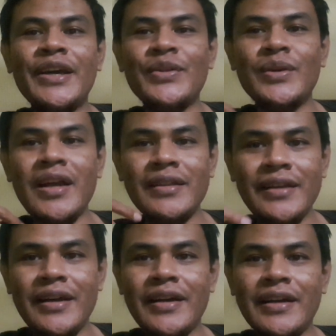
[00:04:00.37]
itu
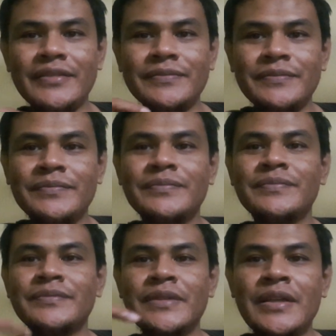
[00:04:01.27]
nanti akan
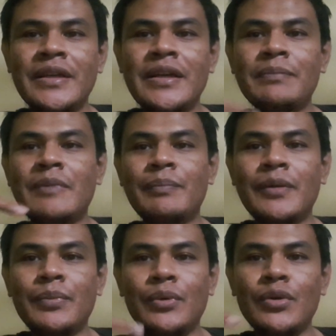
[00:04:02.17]

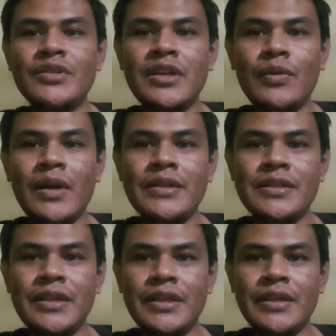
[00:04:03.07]
memperburuk
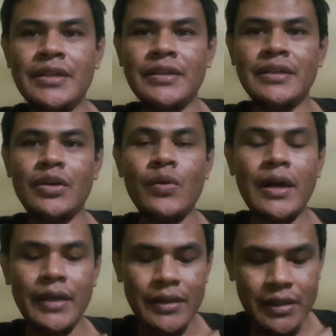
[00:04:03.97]
sirkulasi e,
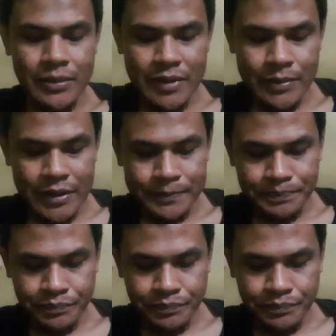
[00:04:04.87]
keuangan kita teman-teman.